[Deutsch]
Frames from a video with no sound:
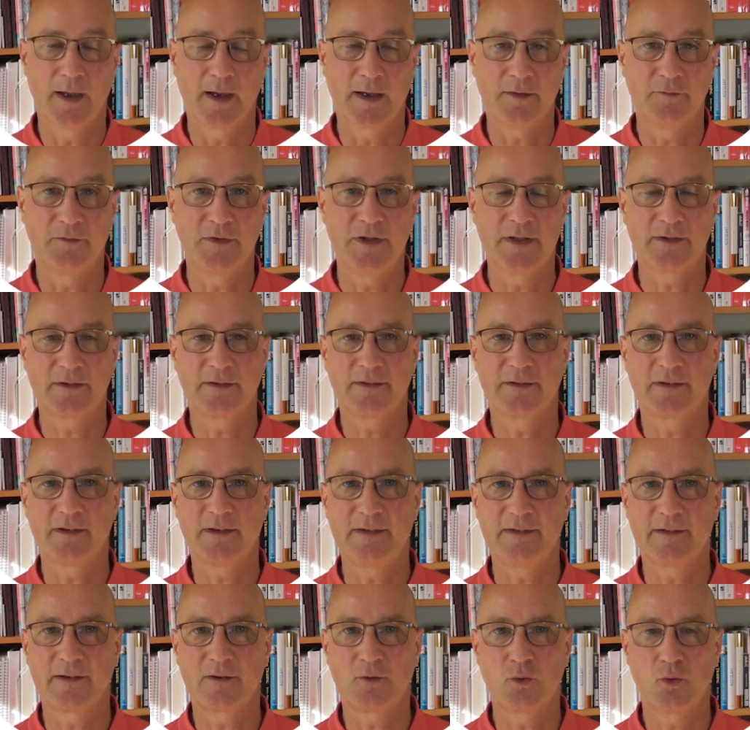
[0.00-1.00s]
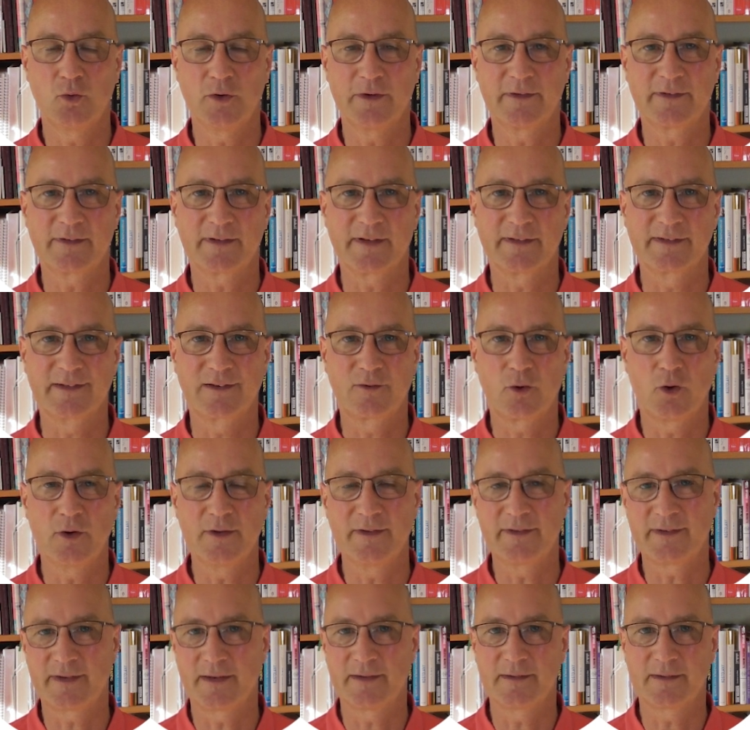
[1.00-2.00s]
Ein viertes Risiko ist das
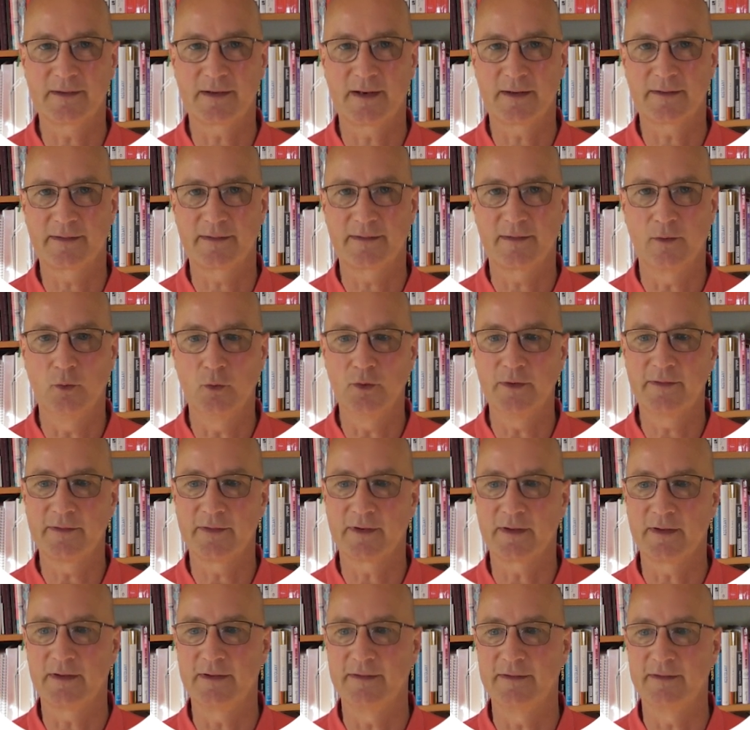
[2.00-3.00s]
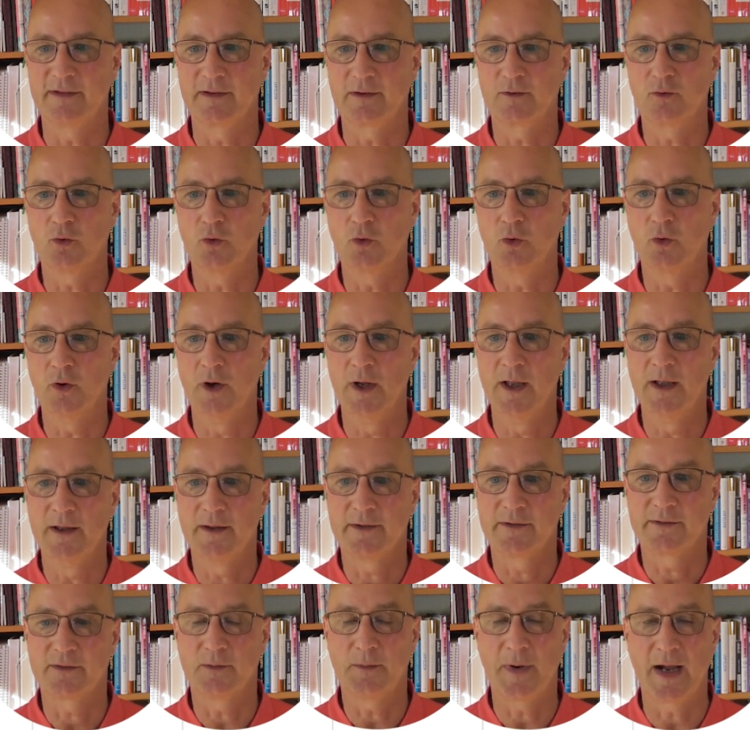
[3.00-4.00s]
Konzentrationsrisiko.
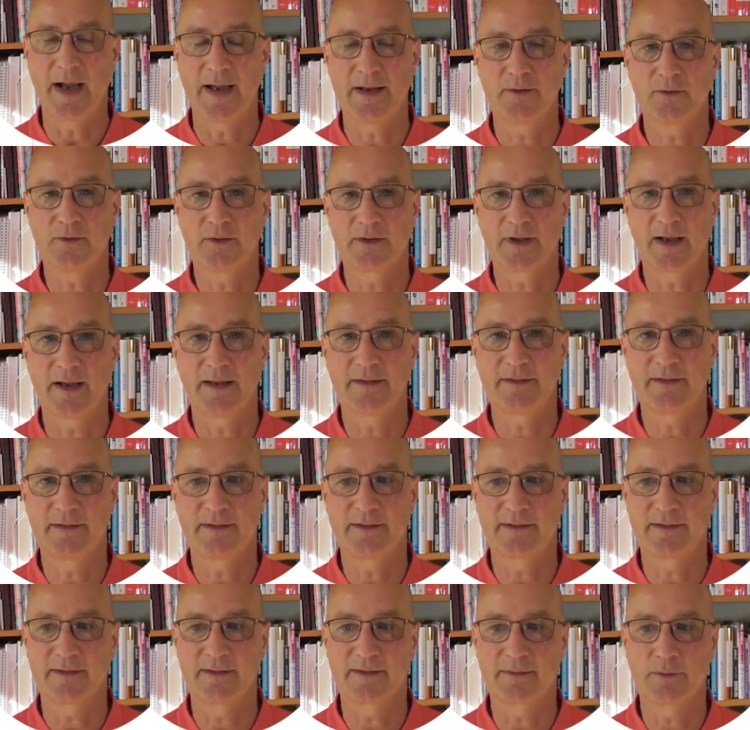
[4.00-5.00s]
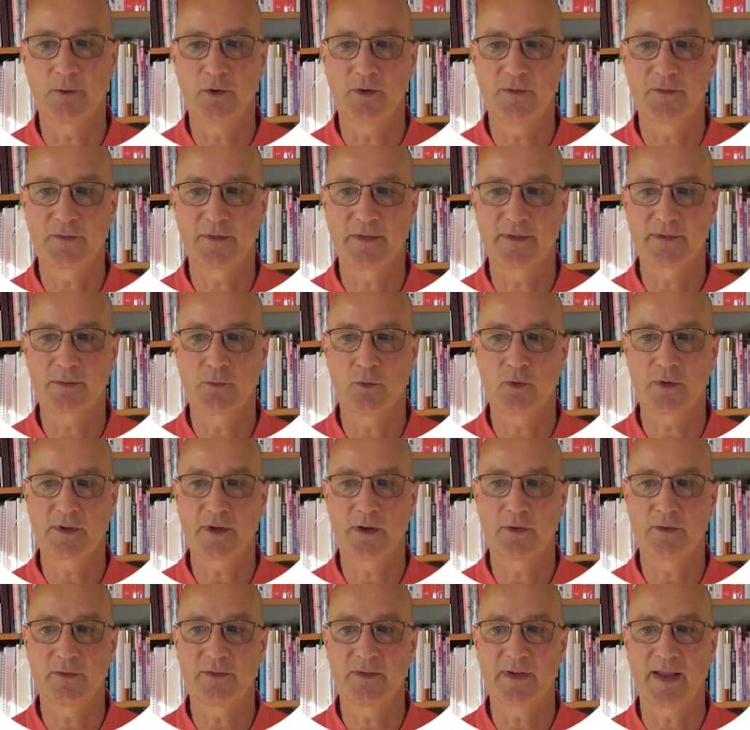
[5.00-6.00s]
Zum
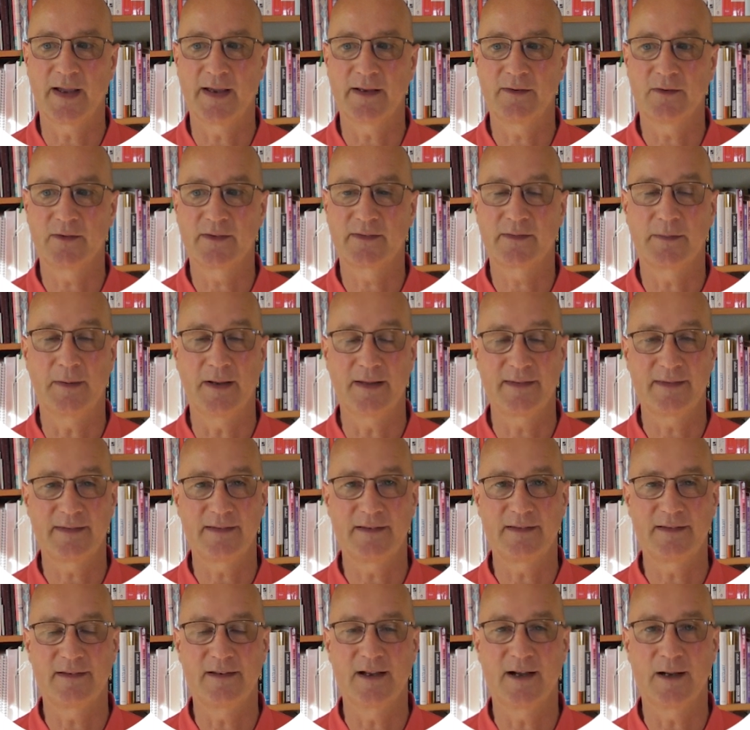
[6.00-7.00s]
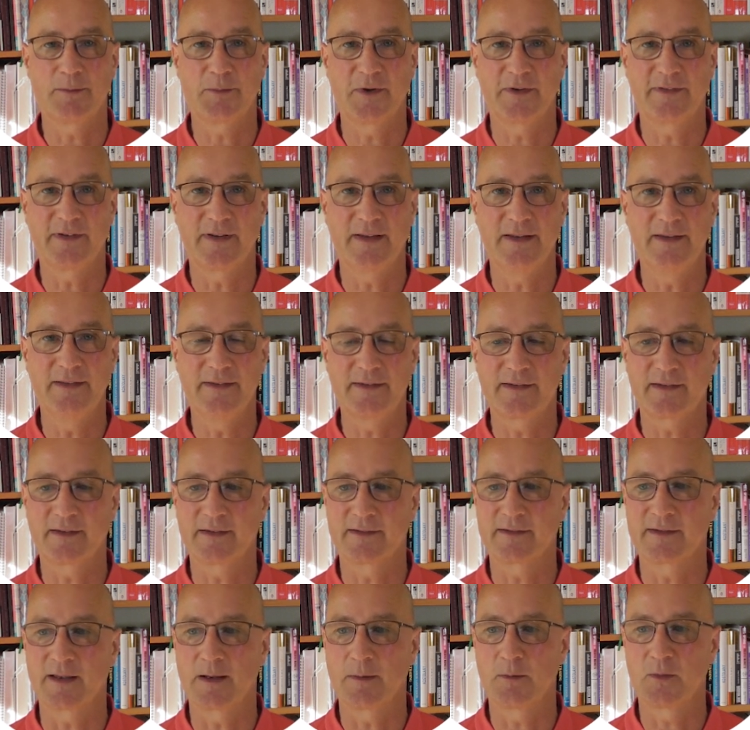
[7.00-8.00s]
31.12.2021 gab es
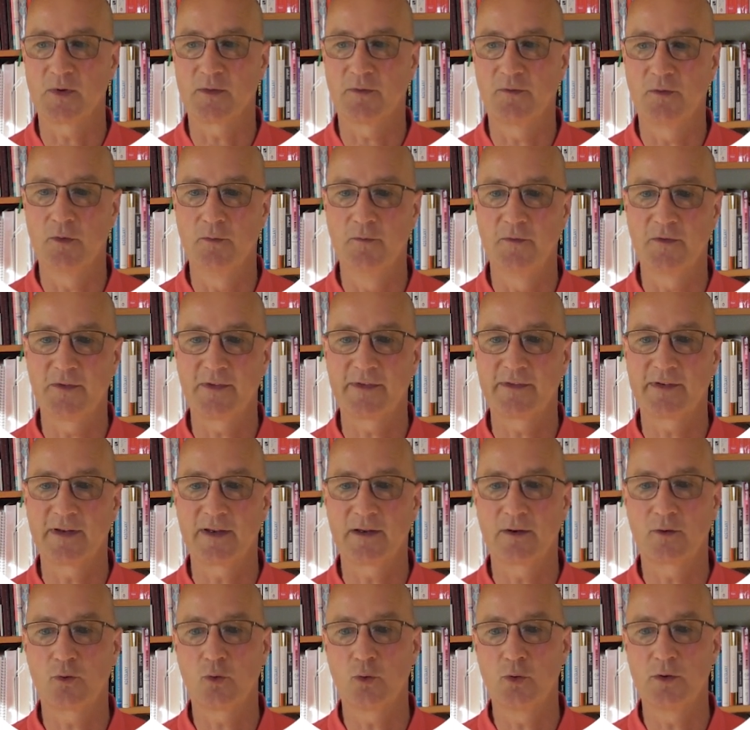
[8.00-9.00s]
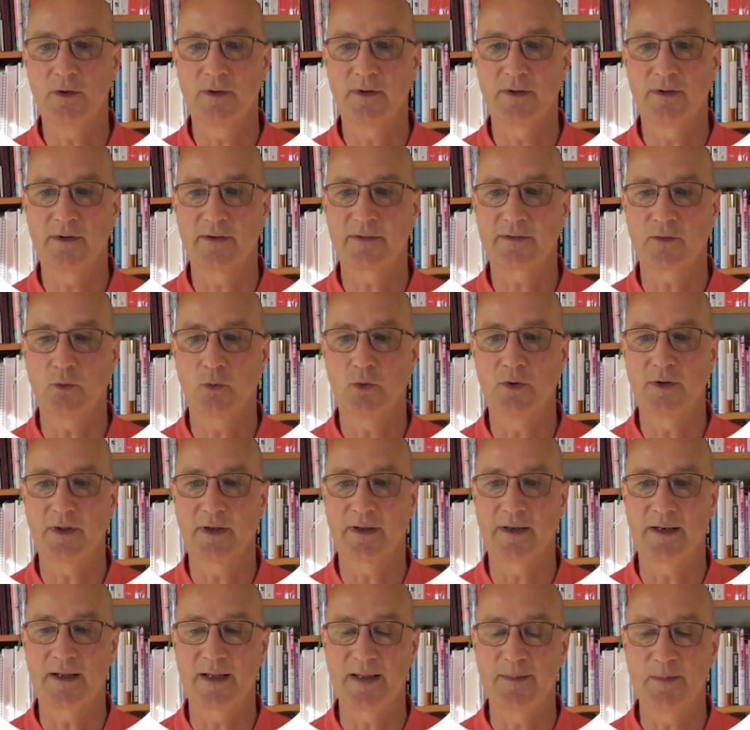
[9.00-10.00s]
insgesamt 15 Kunden des
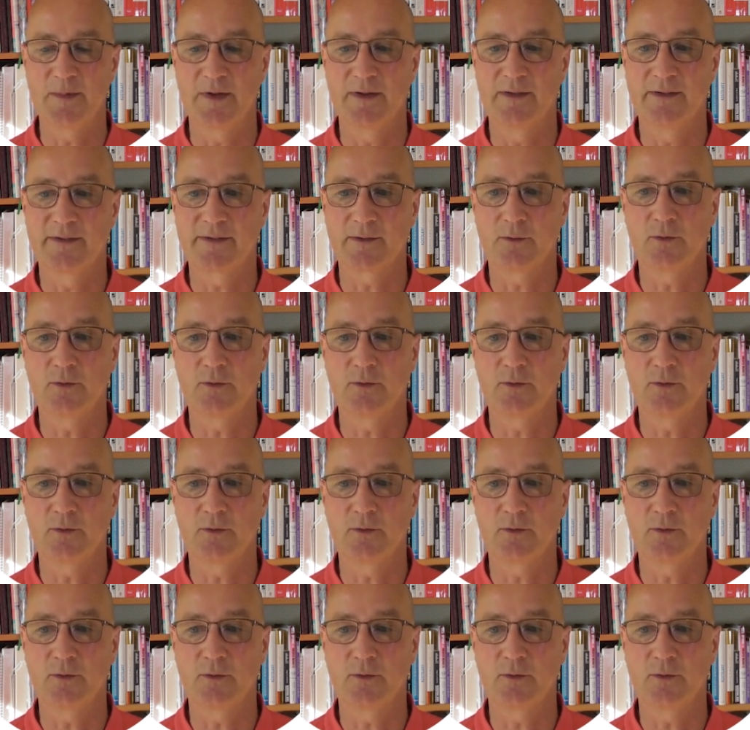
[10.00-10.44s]
Unternehmens